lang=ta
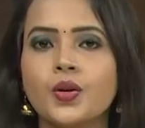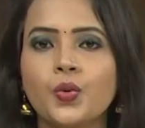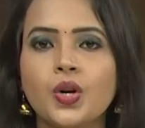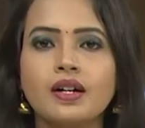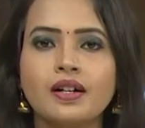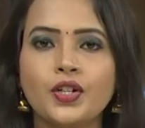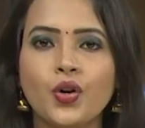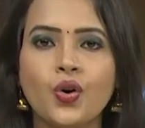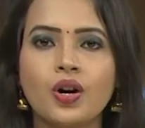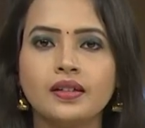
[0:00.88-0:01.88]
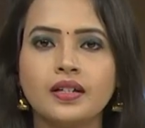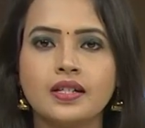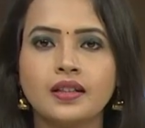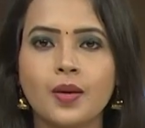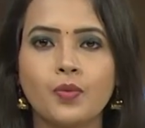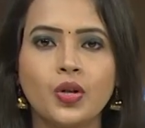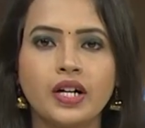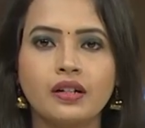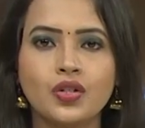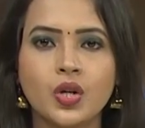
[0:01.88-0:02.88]
உலக யோகா தினத்தை
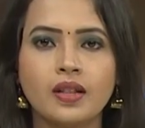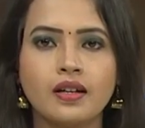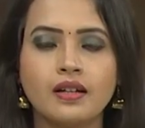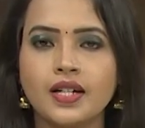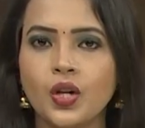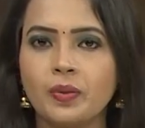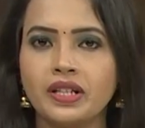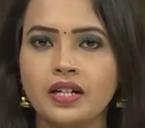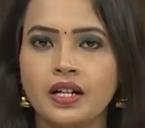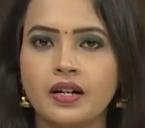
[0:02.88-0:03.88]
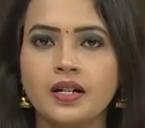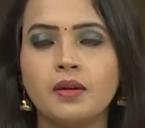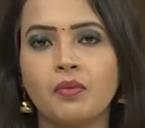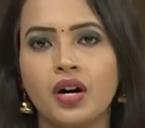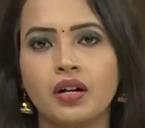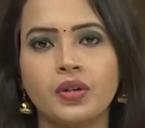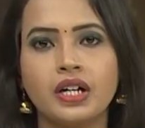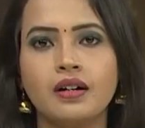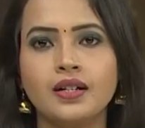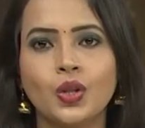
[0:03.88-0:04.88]
முன்னிட்டு சென்னையில் இருபத்தி இரண்டு
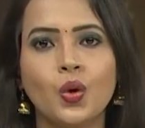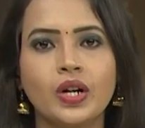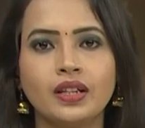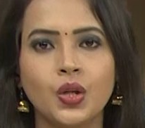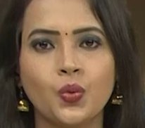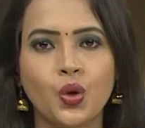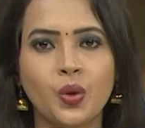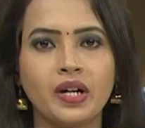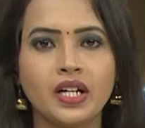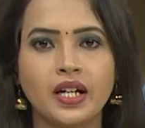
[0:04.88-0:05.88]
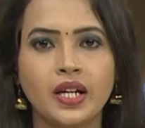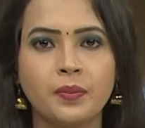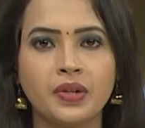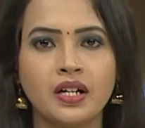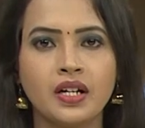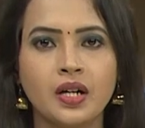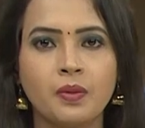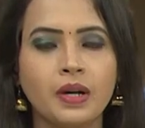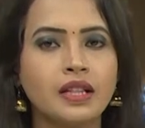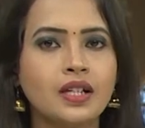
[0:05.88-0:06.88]
மாணவர்கள் தொடர்ந்து ஒரு மணி நேரம்
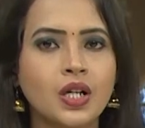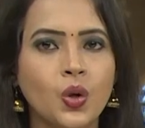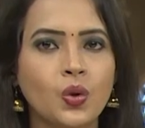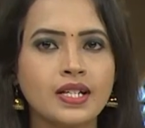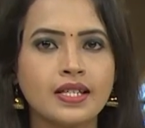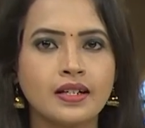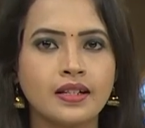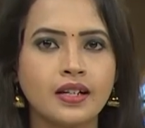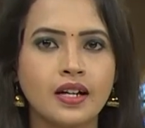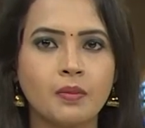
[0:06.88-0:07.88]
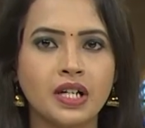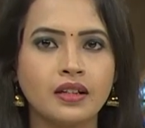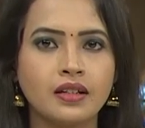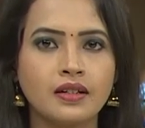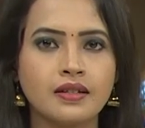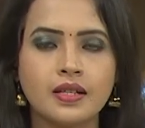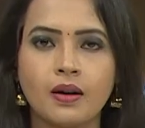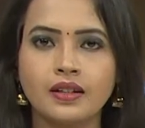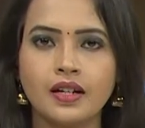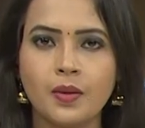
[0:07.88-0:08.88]
பத்த கோணசனத்தில் அமர்ந்து
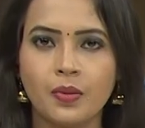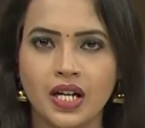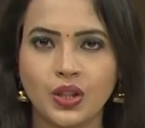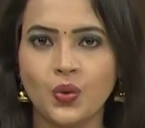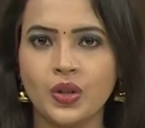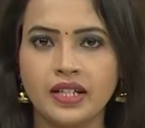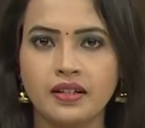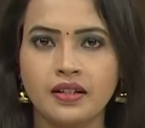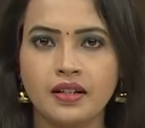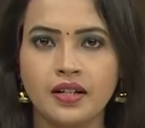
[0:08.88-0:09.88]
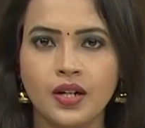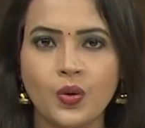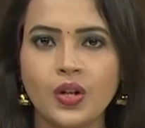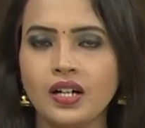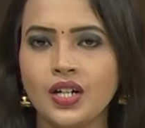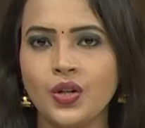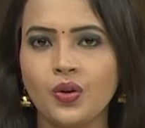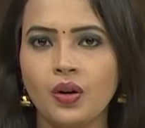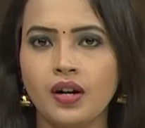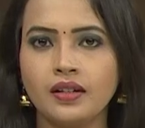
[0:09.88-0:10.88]
சாதனை படைத்துள்ளனர் உலக
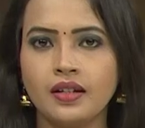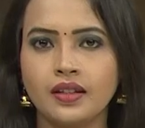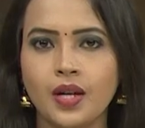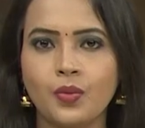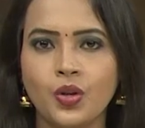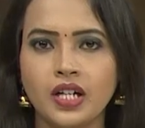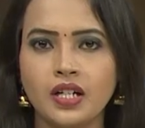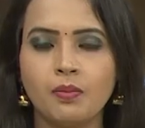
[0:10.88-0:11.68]
யோகா தினத்தை முன்னிட்டு